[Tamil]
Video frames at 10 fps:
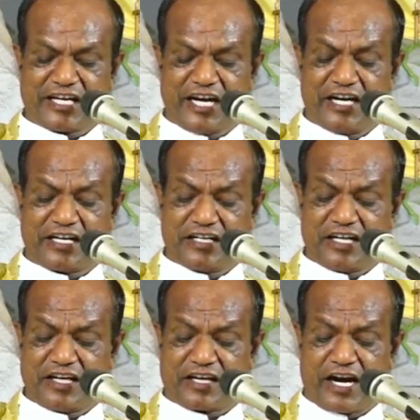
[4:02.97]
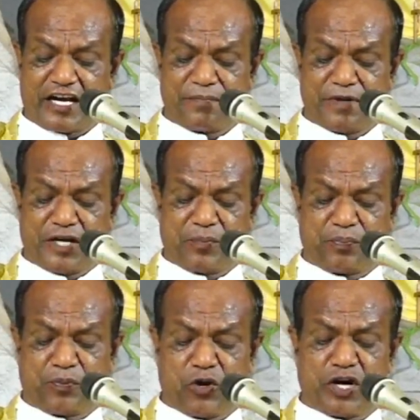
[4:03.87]
கேட்டு அதை
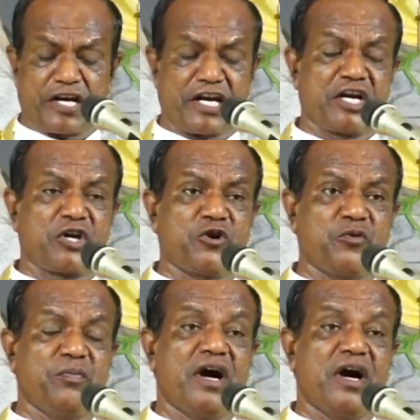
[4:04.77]
கடைபிடிப்போர் இன்னும்